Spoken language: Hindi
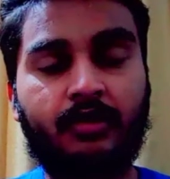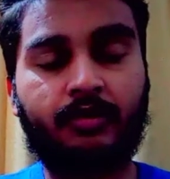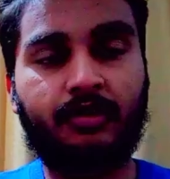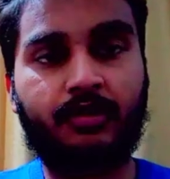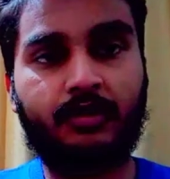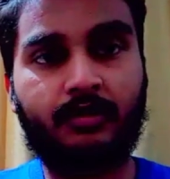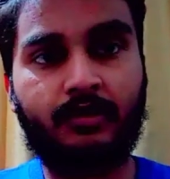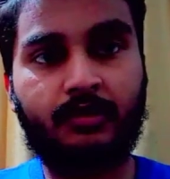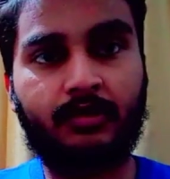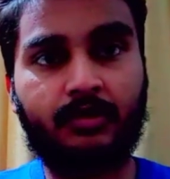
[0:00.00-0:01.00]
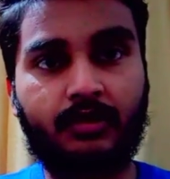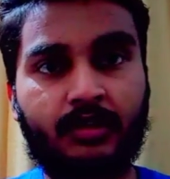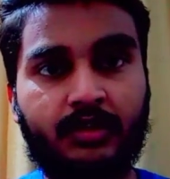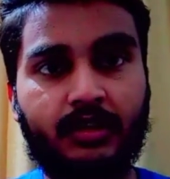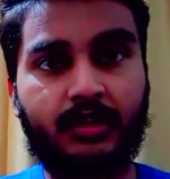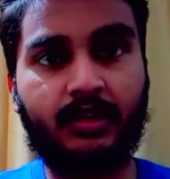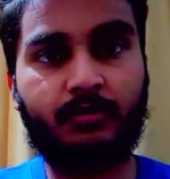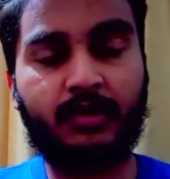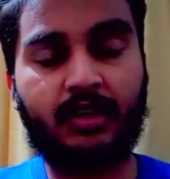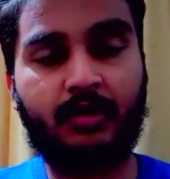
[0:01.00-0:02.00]
तो ये ऑस्ट्रेलिया
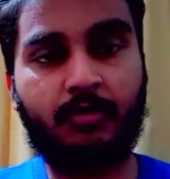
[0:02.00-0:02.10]
पहली